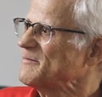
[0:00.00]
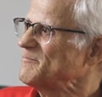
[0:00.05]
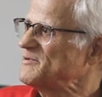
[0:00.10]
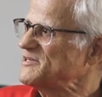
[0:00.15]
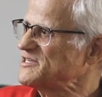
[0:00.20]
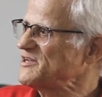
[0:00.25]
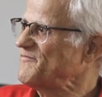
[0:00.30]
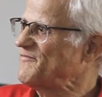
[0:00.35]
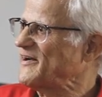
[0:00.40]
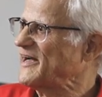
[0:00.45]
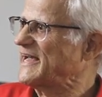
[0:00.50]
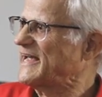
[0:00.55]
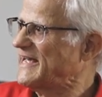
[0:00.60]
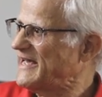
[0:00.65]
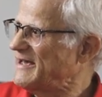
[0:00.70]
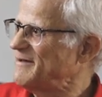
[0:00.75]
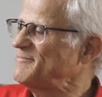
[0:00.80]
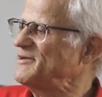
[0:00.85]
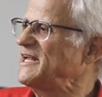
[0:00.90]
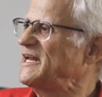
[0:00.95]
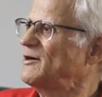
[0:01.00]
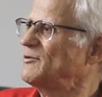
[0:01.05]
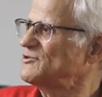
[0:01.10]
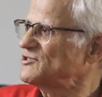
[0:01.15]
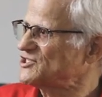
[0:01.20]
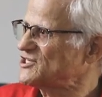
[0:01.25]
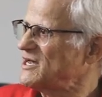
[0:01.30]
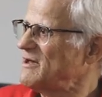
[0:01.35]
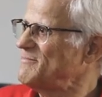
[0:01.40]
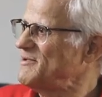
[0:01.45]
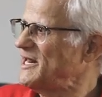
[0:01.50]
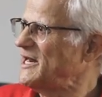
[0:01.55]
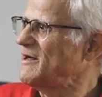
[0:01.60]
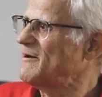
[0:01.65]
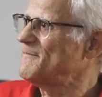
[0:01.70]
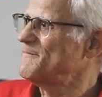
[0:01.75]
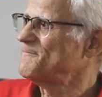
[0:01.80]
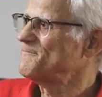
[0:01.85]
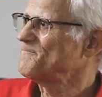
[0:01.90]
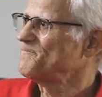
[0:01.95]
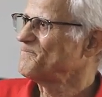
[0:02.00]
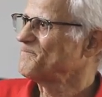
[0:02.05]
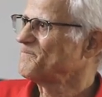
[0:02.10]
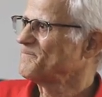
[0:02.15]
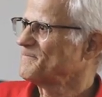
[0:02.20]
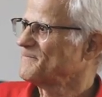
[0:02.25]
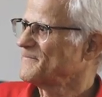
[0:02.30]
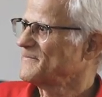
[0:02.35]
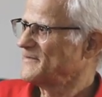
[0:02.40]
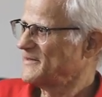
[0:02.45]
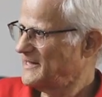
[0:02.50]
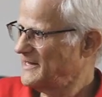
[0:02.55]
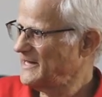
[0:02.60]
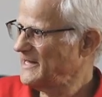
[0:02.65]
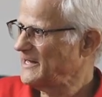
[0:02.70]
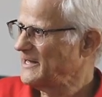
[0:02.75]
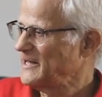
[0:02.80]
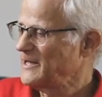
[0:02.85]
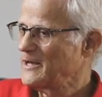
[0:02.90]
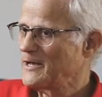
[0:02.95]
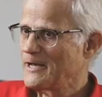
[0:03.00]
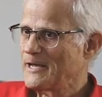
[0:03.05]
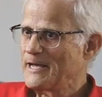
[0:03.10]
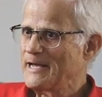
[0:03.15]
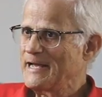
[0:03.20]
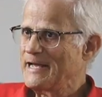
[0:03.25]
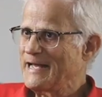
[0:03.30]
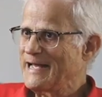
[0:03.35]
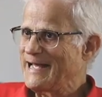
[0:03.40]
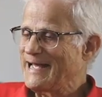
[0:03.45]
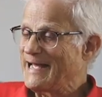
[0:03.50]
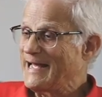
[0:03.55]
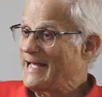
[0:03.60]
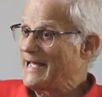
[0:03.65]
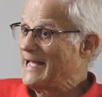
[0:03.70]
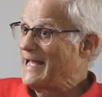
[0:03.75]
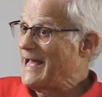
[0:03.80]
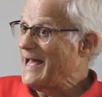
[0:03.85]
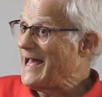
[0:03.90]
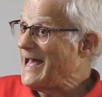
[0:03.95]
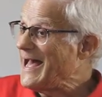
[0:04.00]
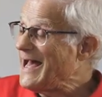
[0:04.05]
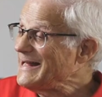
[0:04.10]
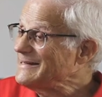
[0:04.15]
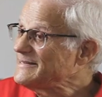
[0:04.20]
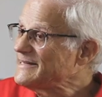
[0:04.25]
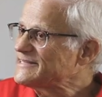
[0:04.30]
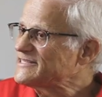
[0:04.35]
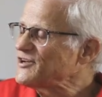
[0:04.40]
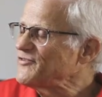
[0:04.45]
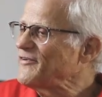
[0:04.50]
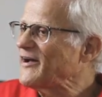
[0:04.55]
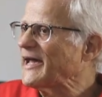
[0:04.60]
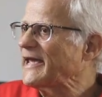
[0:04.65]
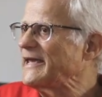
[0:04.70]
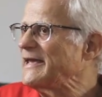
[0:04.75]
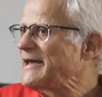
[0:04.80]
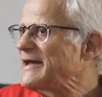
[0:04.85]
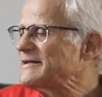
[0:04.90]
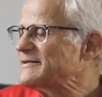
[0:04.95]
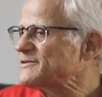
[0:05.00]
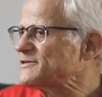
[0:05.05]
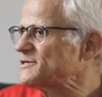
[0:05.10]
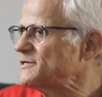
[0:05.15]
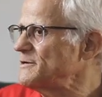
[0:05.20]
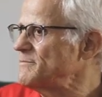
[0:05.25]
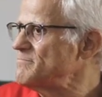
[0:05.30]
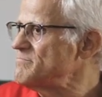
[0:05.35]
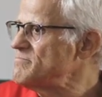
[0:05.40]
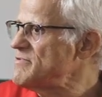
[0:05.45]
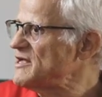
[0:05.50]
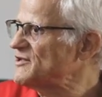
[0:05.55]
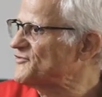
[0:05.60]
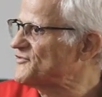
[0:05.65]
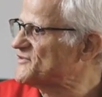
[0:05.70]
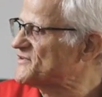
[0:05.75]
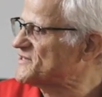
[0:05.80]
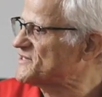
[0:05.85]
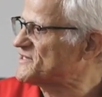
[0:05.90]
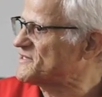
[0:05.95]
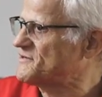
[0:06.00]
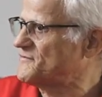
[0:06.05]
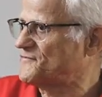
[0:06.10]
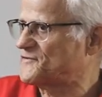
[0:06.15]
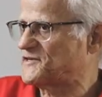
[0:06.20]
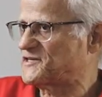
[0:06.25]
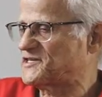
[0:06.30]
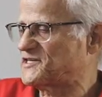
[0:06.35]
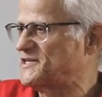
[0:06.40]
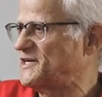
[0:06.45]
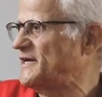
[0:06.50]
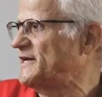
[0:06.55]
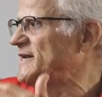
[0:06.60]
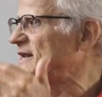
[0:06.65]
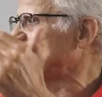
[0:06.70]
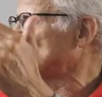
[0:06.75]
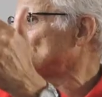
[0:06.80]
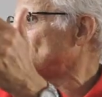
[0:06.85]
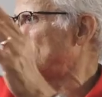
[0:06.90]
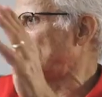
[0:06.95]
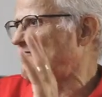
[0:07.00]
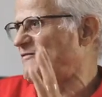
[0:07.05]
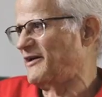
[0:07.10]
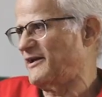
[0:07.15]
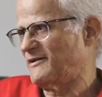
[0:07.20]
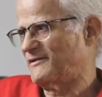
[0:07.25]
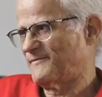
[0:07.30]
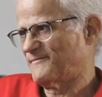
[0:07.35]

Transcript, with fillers: بصفه كامله وشامله يعني هذه الاتفاقيات تمت في التسعينات و2000